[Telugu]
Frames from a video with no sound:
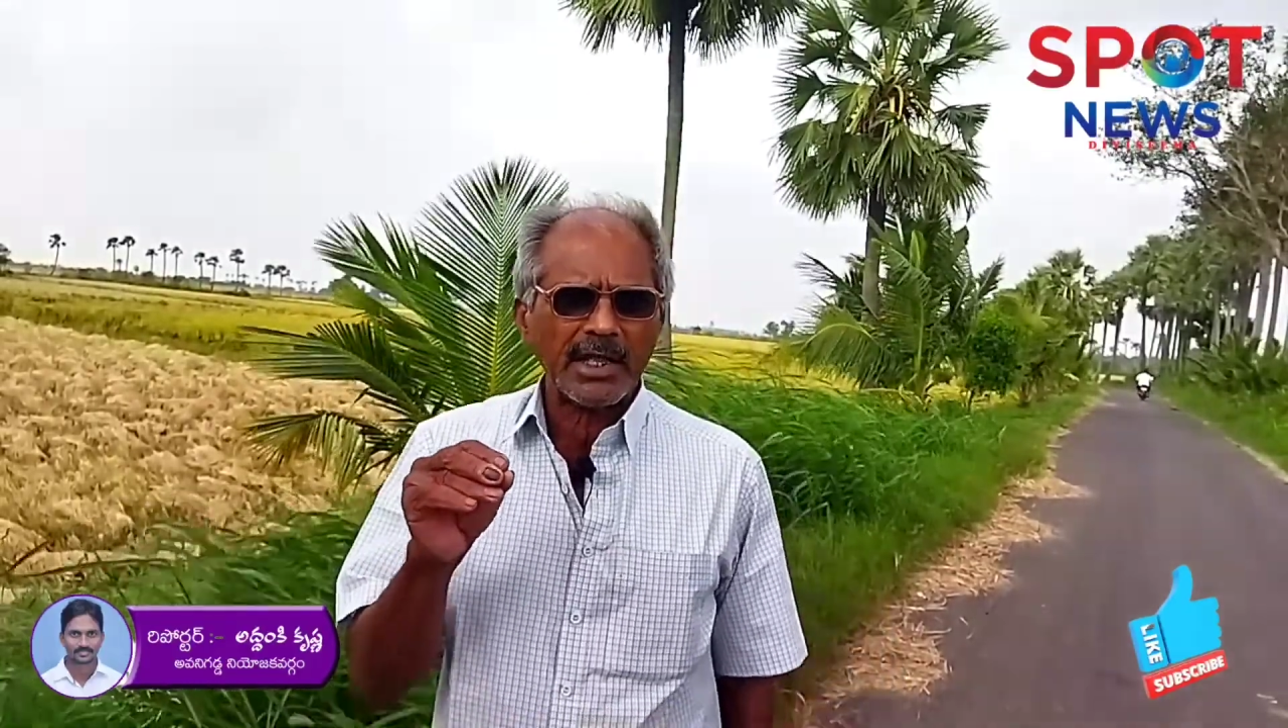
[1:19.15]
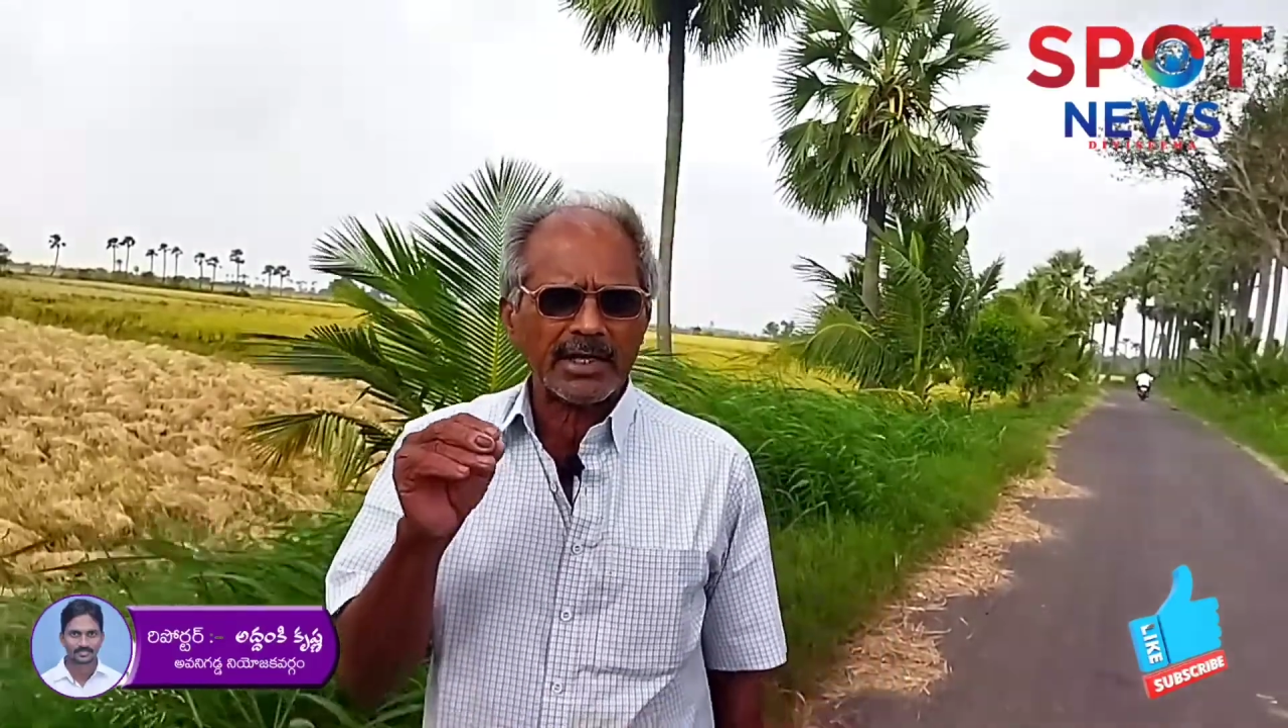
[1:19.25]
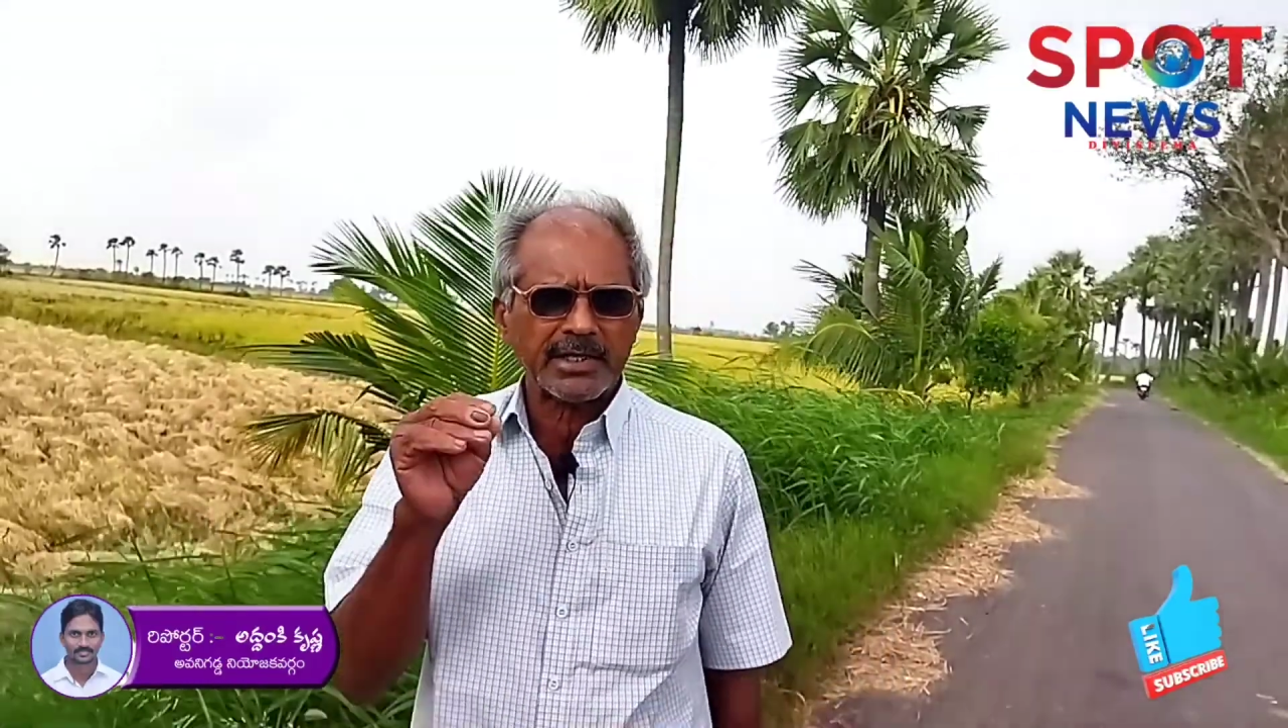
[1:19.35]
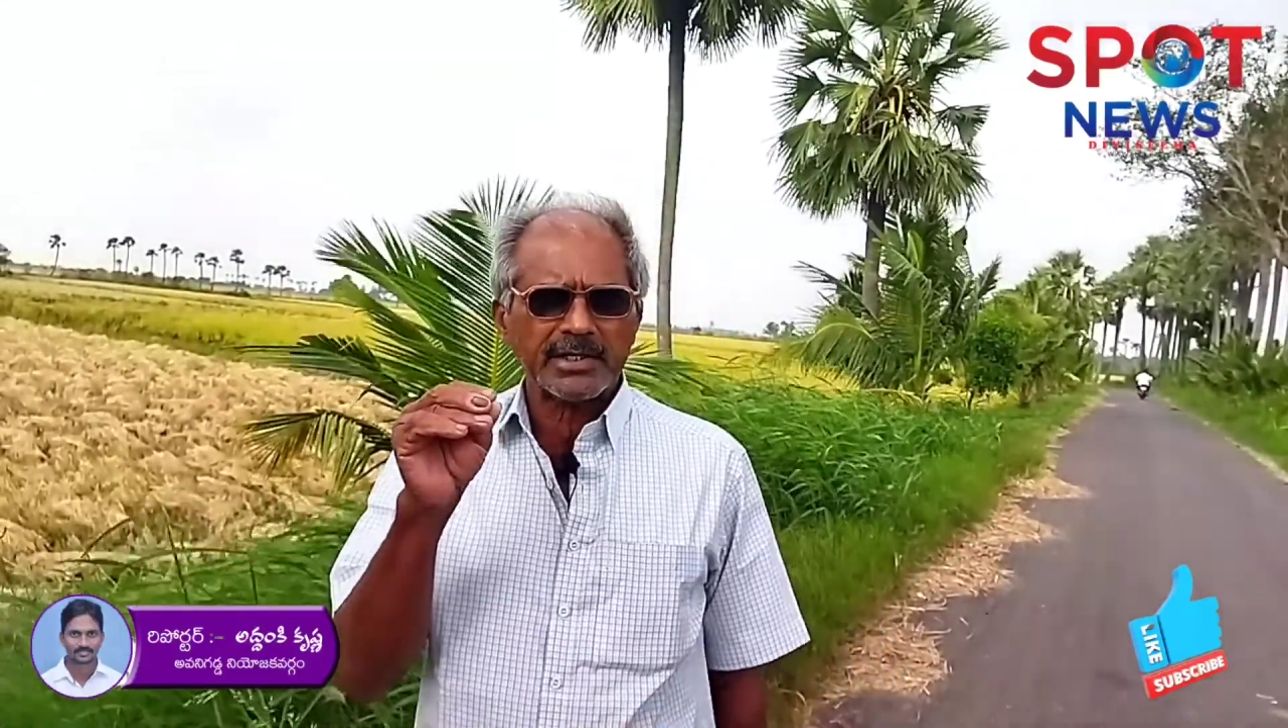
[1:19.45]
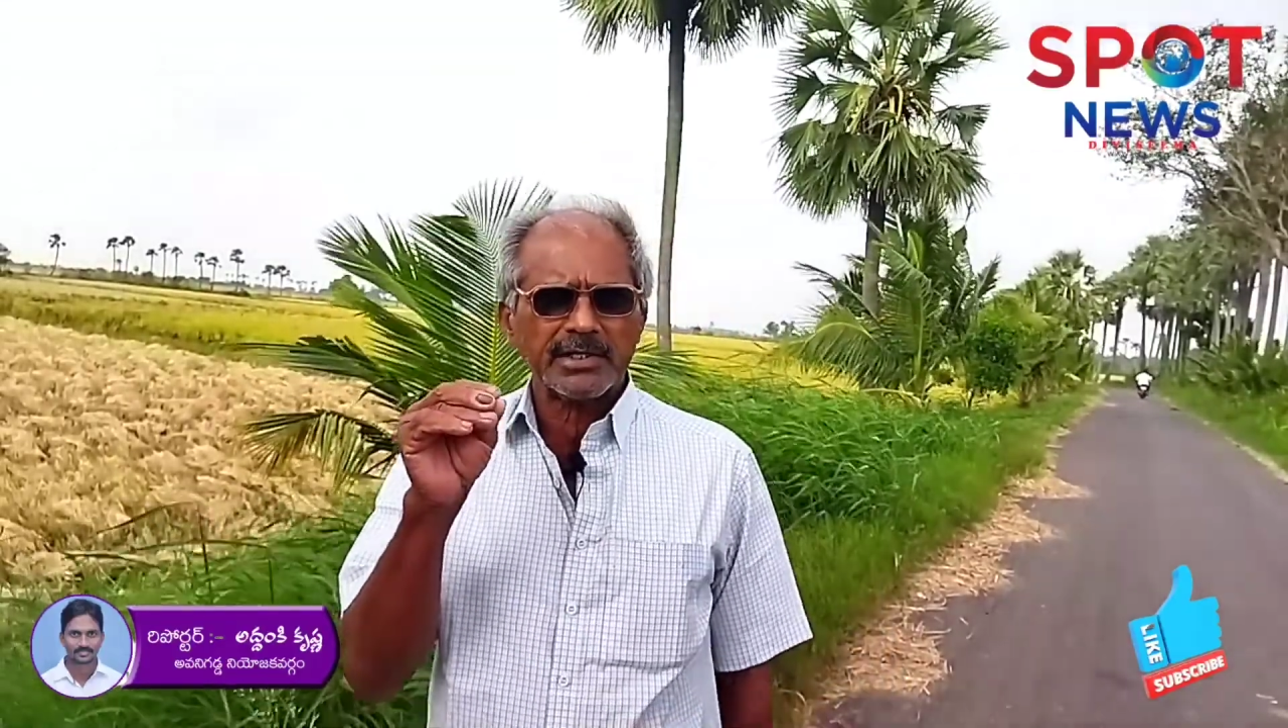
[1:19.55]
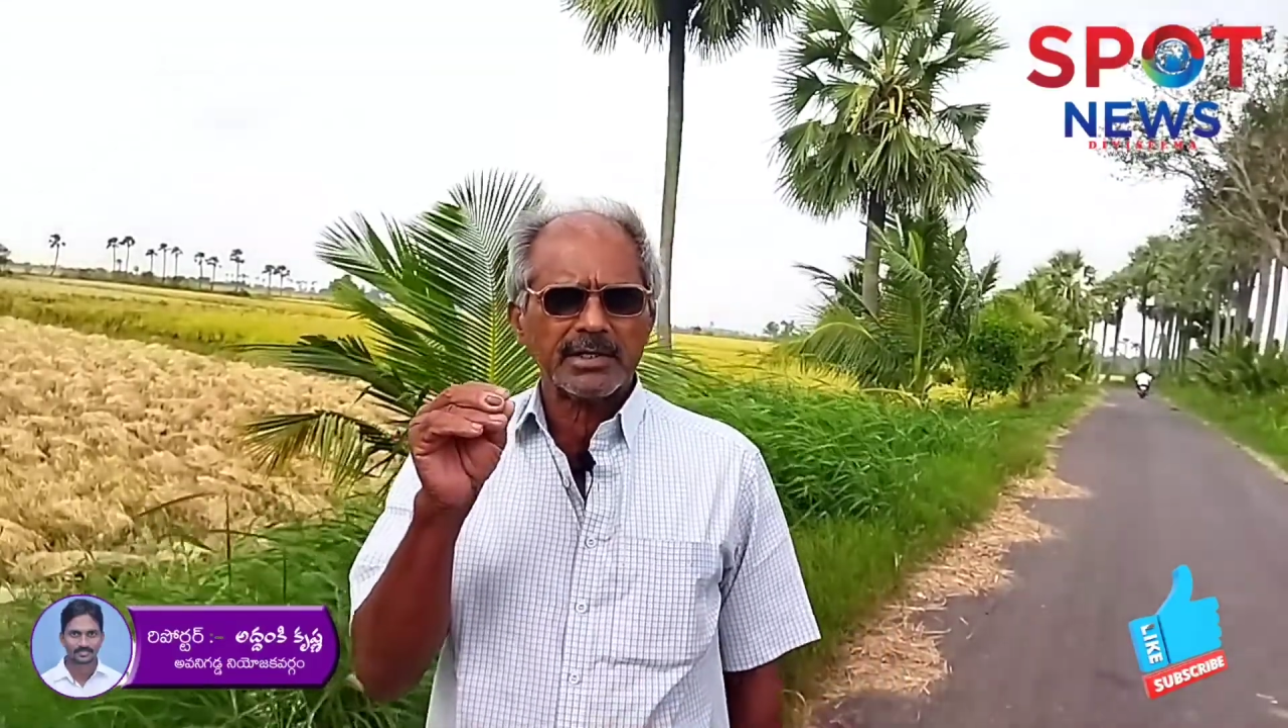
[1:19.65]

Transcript: దానికి